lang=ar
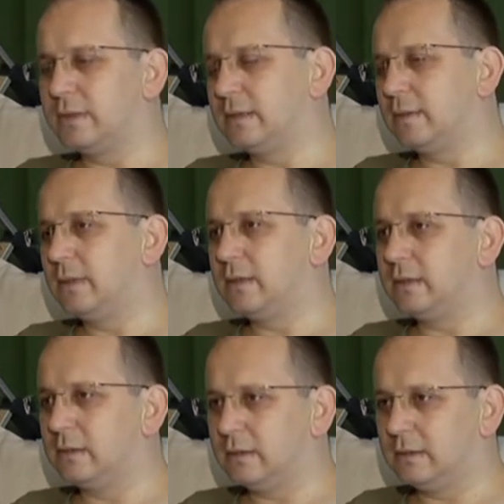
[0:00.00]
وأنا
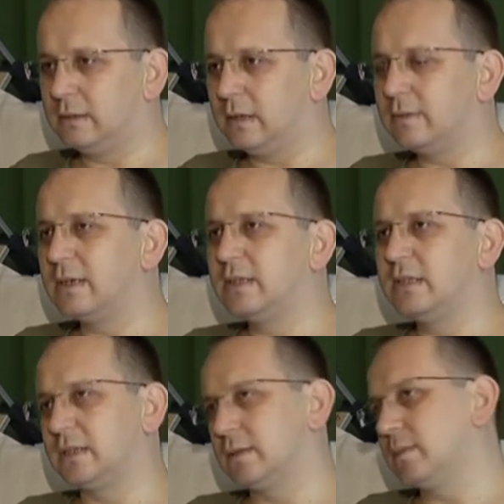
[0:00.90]
أصيح إلى أين
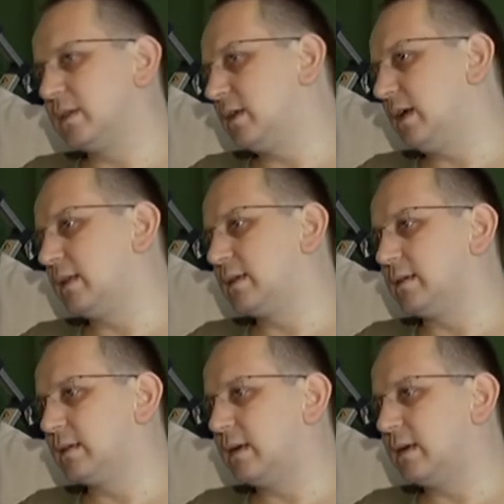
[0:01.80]
أنتم ذاهبون؟